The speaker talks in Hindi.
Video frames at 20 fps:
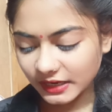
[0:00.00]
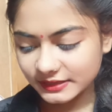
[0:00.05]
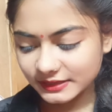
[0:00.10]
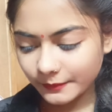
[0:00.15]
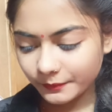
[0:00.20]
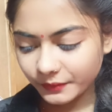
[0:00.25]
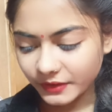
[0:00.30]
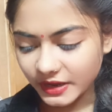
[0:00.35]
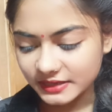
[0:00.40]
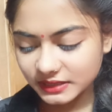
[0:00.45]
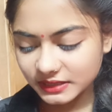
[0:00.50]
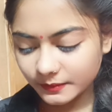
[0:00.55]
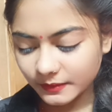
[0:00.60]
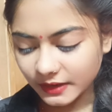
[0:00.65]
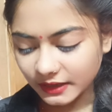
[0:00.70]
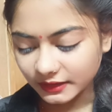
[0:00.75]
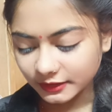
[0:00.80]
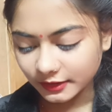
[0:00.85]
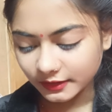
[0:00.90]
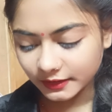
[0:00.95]
पहले इसके प्राइस
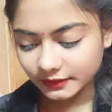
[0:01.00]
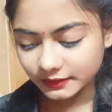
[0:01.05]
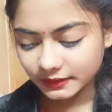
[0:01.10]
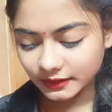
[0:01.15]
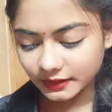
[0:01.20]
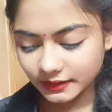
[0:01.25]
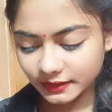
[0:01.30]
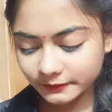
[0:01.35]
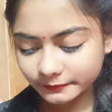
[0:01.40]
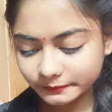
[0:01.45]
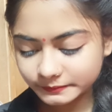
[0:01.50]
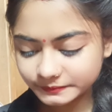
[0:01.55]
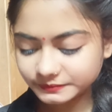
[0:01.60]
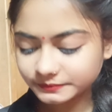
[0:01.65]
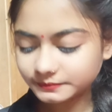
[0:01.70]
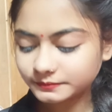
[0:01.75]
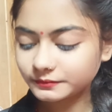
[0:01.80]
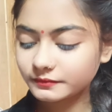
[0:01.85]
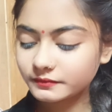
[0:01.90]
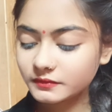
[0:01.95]
की बात कर लेते हैं
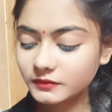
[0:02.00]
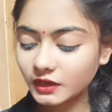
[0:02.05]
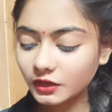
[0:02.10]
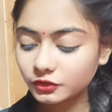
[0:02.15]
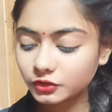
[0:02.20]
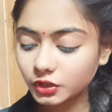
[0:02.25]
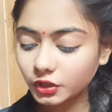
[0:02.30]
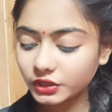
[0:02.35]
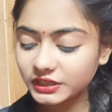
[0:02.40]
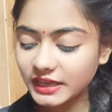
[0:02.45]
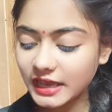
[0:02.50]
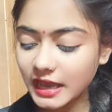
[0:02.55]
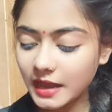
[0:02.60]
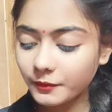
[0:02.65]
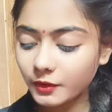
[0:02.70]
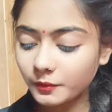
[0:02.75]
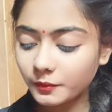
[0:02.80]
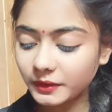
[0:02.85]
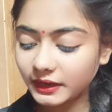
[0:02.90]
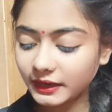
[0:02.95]
तो ये
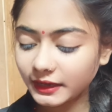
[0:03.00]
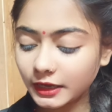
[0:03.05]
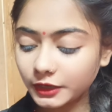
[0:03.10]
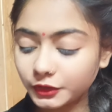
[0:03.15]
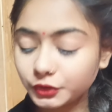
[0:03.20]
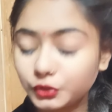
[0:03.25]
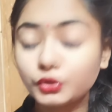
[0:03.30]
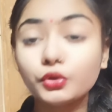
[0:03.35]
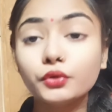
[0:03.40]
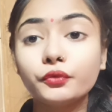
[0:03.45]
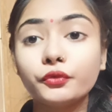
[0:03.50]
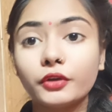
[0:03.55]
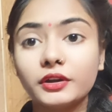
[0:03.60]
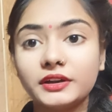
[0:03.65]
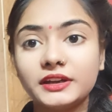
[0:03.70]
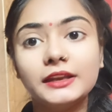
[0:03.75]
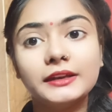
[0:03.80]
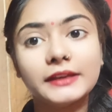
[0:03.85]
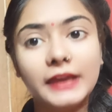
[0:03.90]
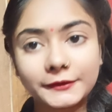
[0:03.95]
आपको मिलेगा टू
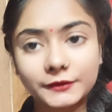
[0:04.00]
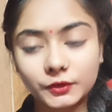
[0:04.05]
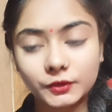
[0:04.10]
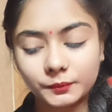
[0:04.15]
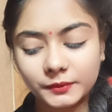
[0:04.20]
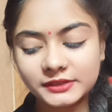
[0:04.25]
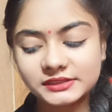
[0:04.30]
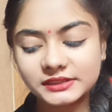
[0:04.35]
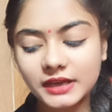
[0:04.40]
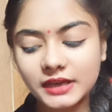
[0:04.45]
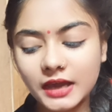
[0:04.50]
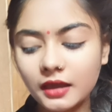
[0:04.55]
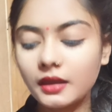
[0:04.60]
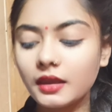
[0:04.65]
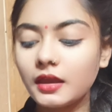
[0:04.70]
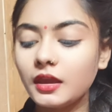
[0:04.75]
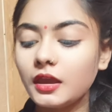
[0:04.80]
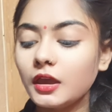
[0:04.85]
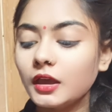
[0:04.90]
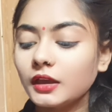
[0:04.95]
फोर्टी नाइन रुपीज़ का
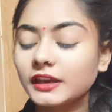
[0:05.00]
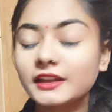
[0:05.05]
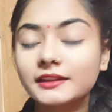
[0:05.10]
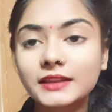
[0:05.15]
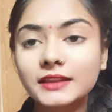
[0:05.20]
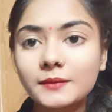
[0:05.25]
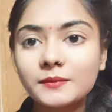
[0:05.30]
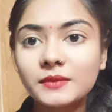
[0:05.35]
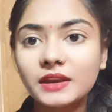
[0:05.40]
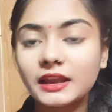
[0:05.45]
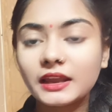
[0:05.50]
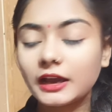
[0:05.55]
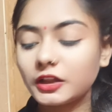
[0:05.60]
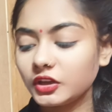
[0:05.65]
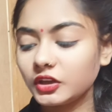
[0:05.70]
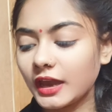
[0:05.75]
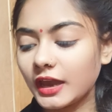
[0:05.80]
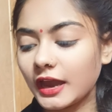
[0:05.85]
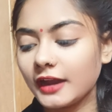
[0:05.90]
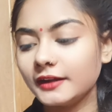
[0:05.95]
कितना मिलेगा
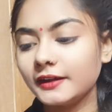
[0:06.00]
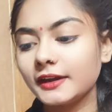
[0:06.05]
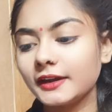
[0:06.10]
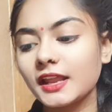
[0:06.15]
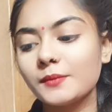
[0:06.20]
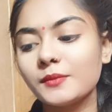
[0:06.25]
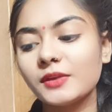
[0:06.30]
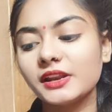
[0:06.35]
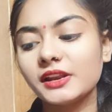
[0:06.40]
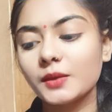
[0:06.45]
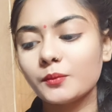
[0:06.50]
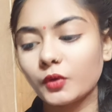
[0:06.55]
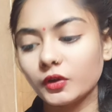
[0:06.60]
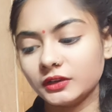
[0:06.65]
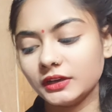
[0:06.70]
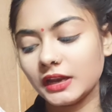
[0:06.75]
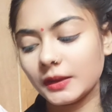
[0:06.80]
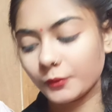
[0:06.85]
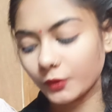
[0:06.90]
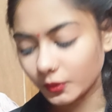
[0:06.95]
तो ये हंड्रेड एम की
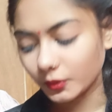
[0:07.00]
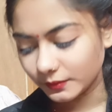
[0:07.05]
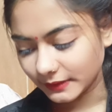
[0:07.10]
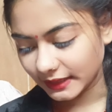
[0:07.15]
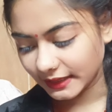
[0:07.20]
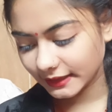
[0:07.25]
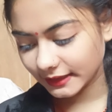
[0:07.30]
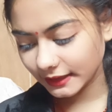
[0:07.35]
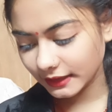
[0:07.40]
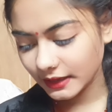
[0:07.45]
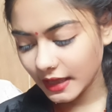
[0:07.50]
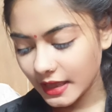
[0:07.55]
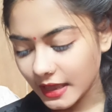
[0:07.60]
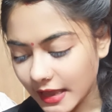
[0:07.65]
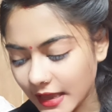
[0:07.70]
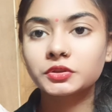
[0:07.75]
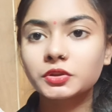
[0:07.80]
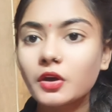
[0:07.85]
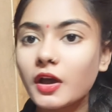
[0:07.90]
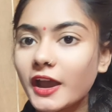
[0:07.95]
बॉटल आपको मिलेगी
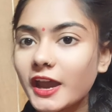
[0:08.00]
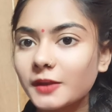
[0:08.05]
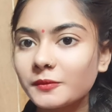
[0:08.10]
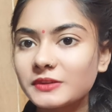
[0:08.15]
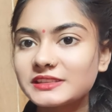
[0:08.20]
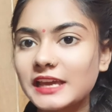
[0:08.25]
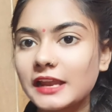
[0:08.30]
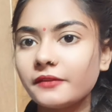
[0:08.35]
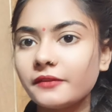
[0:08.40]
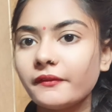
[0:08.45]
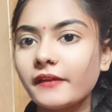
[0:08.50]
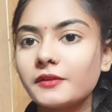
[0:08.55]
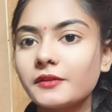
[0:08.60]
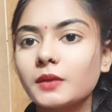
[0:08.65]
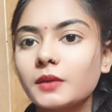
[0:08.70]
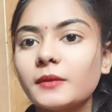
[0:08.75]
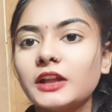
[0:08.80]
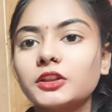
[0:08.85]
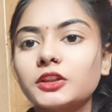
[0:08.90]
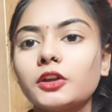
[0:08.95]
तो अगर मैं सेल्फ
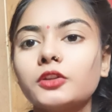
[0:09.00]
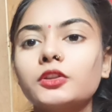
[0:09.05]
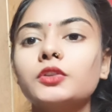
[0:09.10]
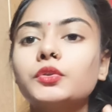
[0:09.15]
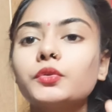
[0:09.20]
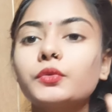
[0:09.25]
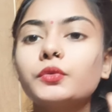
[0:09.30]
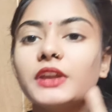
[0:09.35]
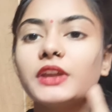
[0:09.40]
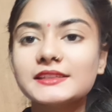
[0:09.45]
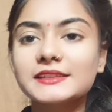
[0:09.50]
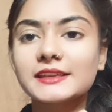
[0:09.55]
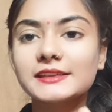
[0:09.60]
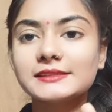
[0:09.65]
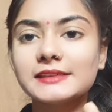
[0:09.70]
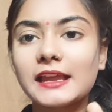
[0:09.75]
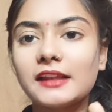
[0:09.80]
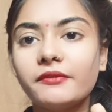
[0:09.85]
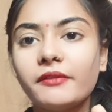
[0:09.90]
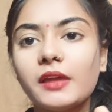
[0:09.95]
लाइफ की बात करूँ तो टू इयर्स
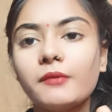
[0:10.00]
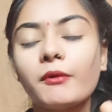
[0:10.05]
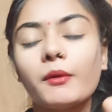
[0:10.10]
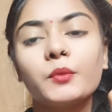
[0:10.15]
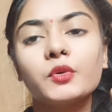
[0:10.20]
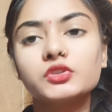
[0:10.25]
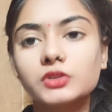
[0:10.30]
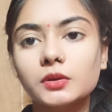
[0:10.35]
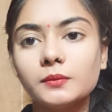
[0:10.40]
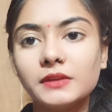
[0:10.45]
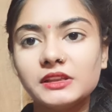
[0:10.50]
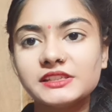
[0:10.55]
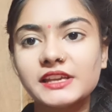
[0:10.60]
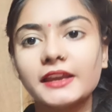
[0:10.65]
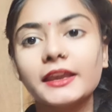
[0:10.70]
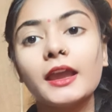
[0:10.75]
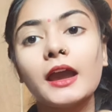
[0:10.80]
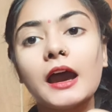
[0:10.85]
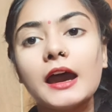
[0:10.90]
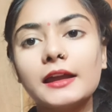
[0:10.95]
की सेल्फ लाइफ आपको इसको मिल
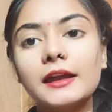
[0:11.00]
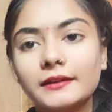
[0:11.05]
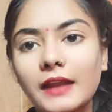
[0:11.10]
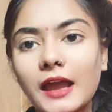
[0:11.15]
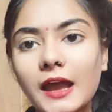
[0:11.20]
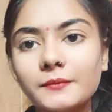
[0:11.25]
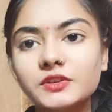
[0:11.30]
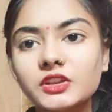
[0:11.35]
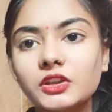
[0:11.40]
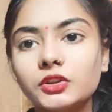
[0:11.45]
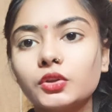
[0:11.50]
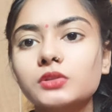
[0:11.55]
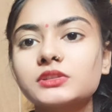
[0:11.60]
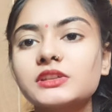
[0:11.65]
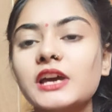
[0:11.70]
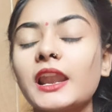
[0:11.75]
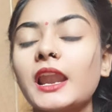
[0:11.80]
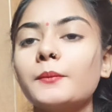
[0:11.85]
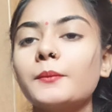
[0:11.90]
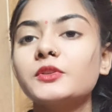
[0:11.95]
जाएगी आराम से दो
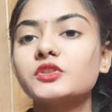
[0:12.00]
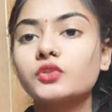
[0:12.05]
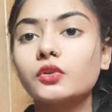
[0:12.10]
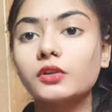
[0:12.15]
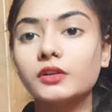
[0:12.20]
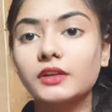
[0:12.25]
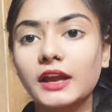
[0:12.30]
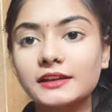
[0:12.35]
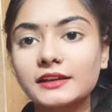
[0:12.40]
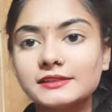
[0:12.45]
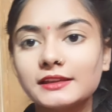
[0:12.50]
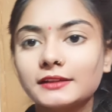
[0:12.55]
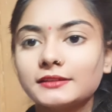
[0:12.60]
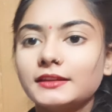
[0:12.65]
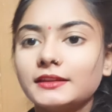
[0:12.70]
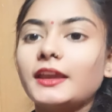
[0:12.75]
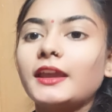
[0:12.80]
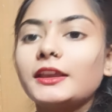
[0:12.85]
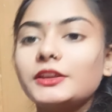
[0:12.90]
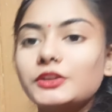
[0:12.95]
साल आप इसको रख
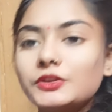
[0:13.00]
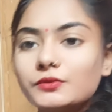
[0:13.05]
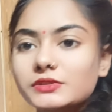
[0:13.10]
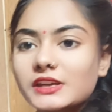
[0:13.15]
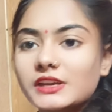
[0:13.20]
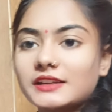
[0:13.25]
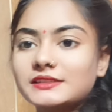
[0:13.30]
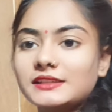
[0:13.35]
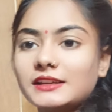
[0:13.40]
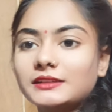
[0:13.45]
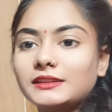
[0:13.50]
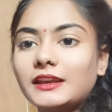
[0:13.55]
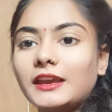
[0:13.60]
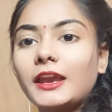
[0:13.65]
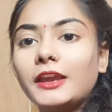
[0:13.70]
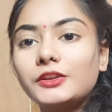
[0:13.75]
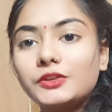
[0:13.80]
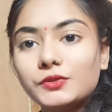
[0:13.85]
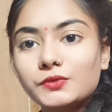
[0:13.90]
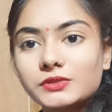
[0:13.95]
सकते हैं यूज़ कर सकते हैं